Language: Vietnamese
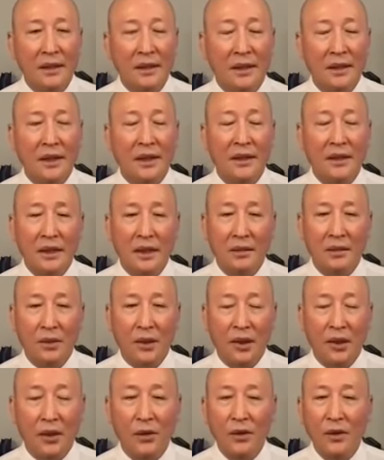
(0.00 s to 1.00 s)
đó. Anh chị em
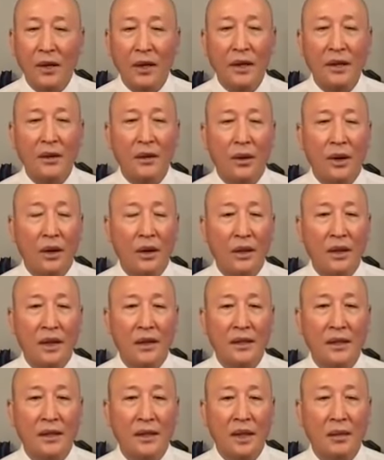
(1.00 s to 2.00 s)
hiểu những cái điều đó thì
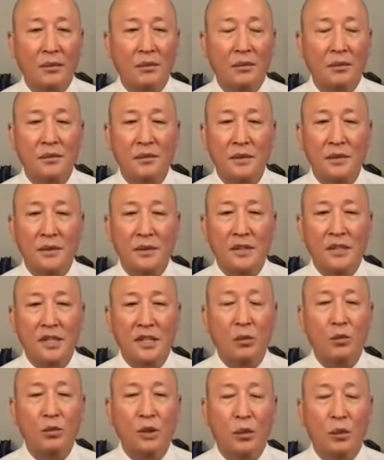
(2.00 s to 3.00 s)
anh chị em
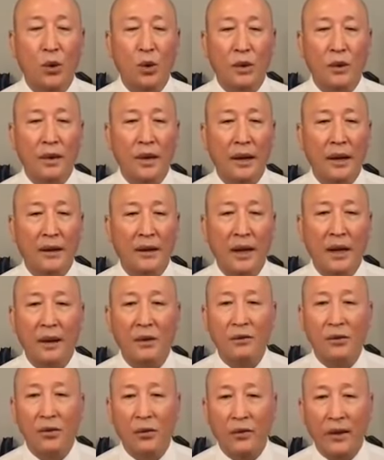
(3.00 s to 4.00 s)
sống trong một cái trạng thái
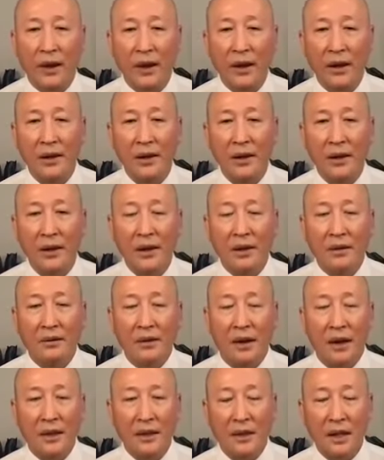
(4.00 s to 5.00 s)
vui vẻ
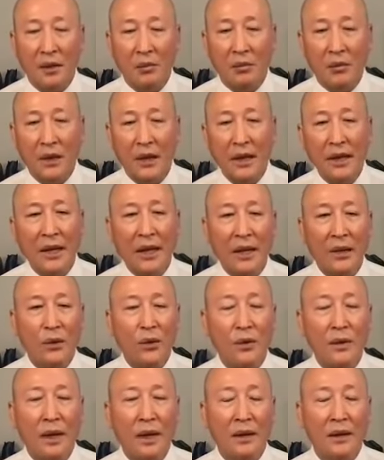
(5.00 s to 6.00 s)
và anh chị em lấy đầy
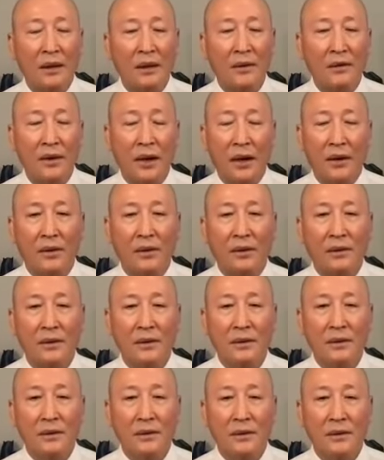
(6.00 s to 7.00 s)
đủ năng lượng vào
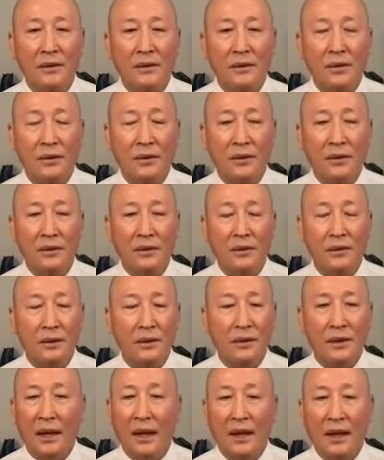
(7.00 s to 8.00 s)

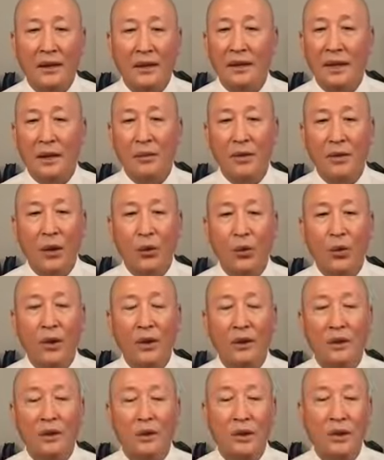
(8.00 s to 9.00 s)
là anh chị em giải
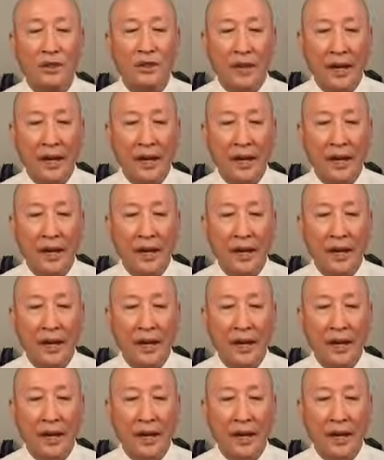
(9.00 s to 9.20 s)
quyết được tình